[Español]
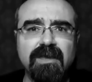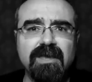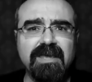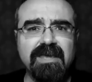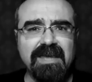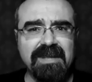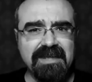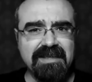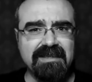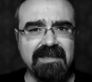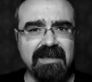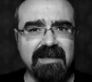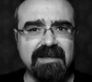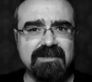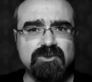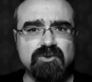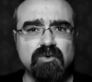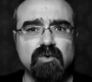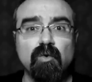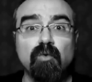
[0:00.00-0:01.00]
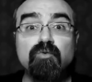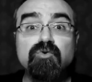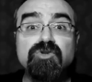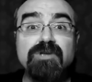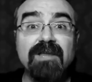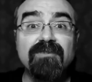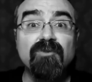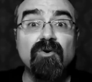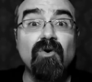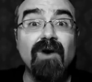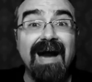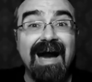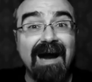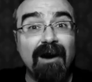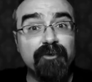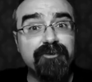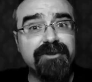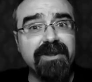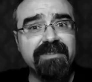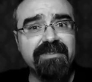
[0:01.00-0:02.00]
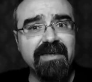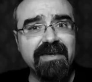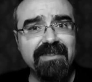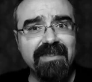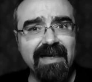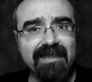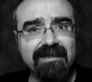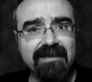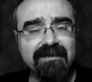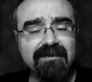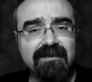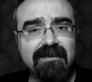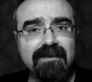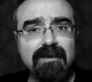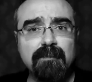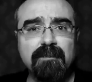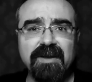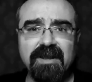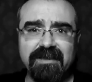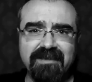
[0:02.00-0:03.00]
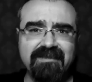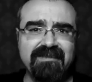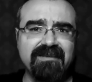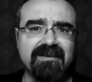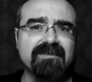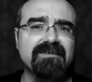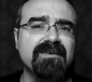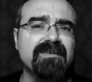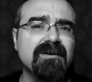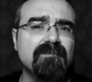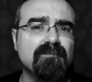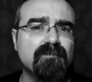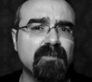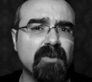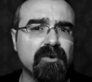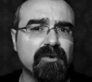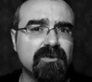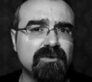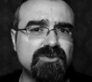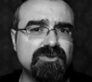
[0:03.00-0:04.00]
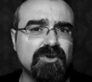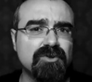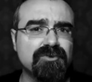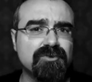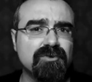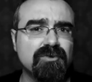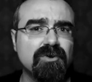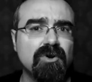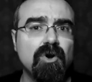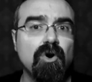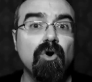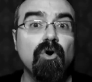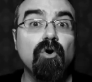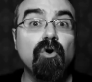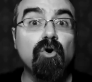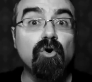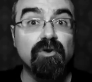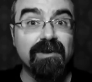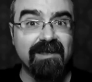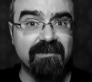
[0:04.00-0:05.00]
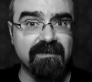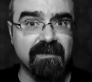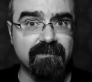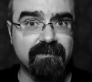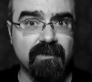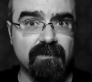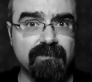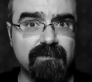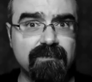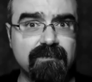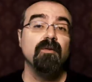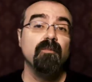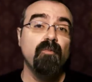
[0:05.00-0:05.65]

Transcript: en este caso usando a otras deidades para que intercedan por nosotros con Azazoth.